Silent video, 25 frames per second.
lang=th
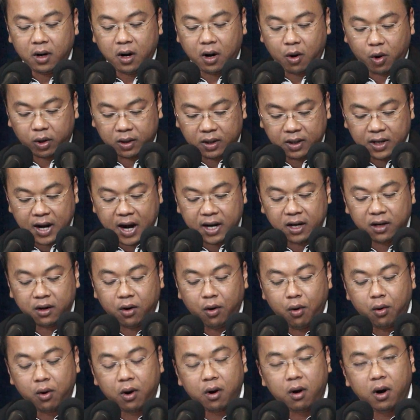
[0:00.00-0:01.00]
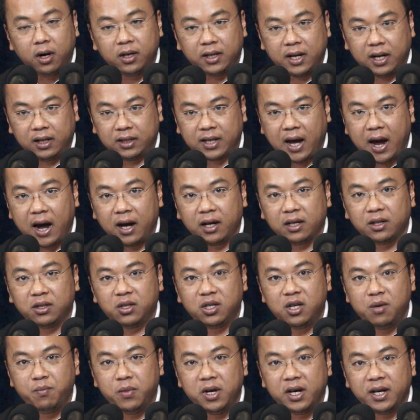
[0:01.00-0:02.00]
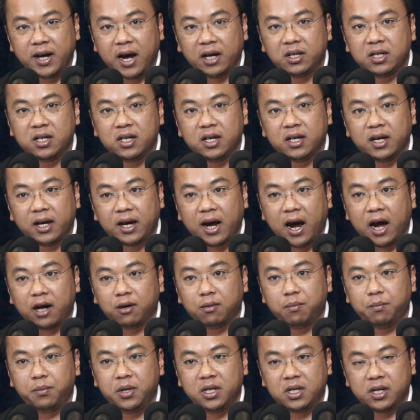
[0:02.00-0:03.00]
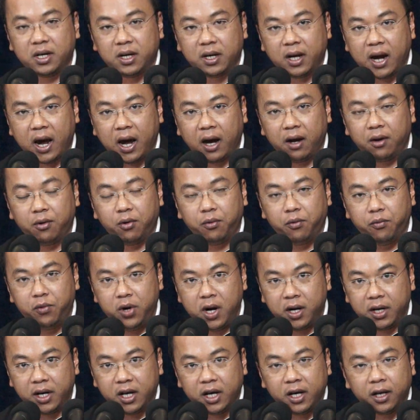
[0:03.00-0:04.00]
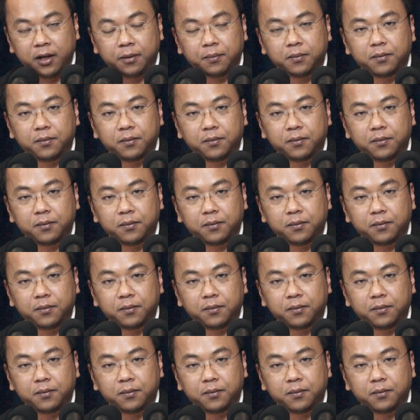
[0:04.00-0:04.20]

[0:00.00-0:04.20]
กดดันองค์กรต่างๆ ที่มีหน้าที่ในการพิจารณาเรื่องนี้